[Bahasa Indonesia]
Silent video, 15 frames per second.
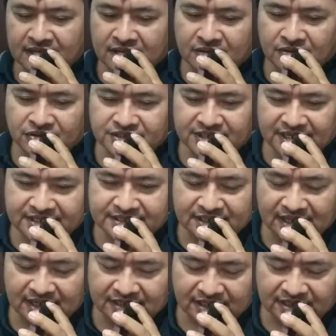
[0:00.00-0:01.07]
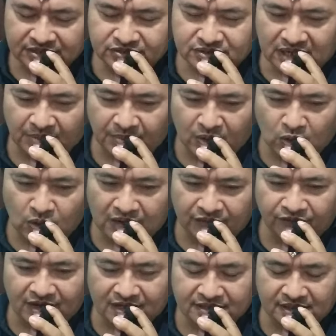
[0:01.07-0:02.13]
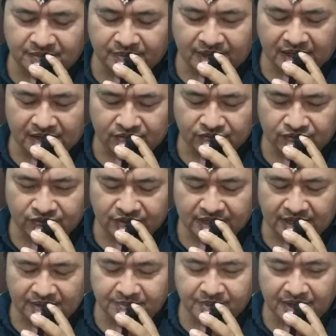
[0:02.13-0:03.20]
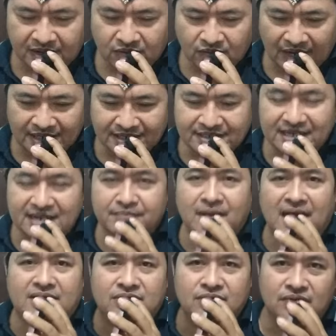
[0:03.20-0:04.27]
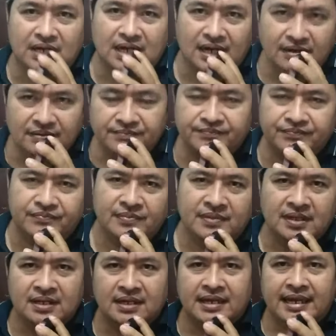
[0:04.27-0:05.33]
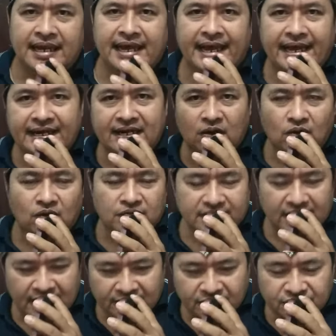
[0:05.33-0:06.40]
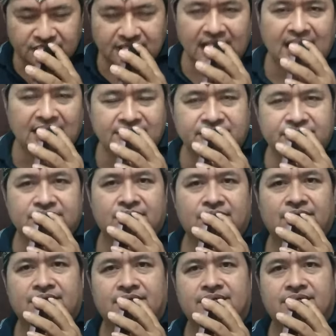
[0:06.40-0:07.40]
Gus Islah tadi sudah mengungkap fakta baru ya bahwa di Madura NO-nya itu sudah hancur,